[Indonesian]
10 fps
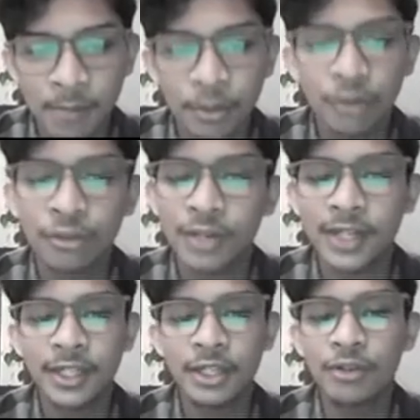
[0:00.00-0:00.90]
Pengukuran
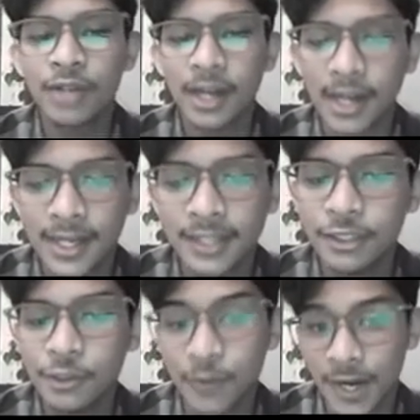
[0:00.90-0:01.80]
yang digunakan ada
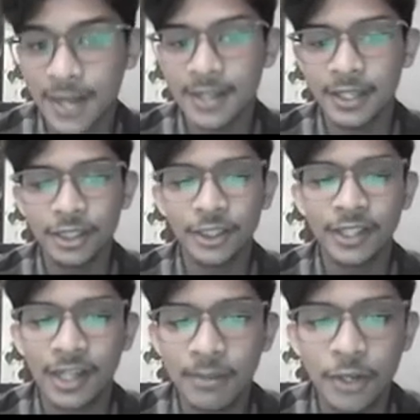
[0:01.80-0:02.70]
dua, yaitu
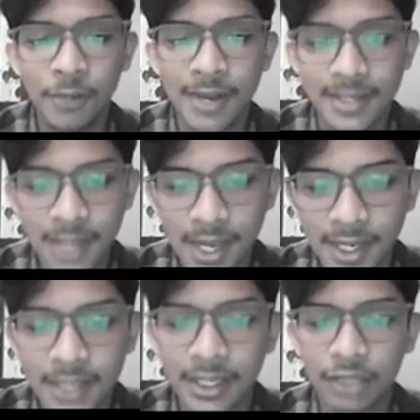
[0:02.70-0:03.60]
adalah biomasa
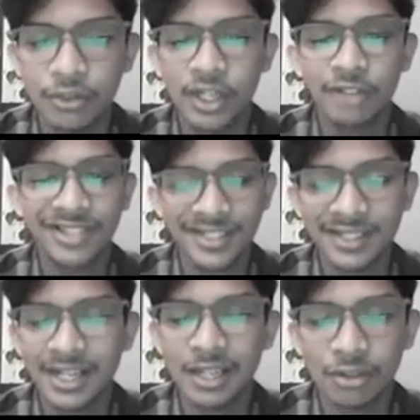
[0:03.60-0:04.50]
dan kandungan nutrisi
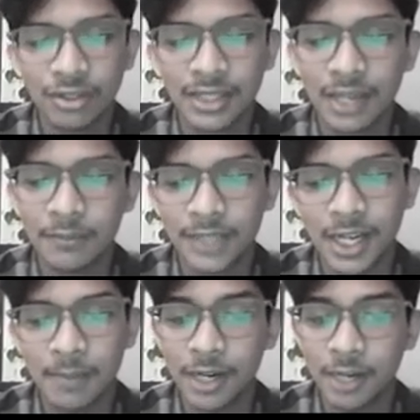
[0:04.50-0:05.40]
terlarut tan
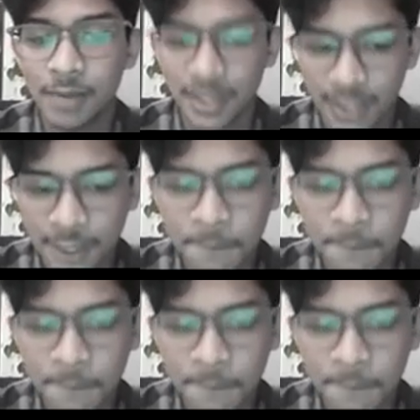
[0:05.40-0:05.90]
tanaman kemangi,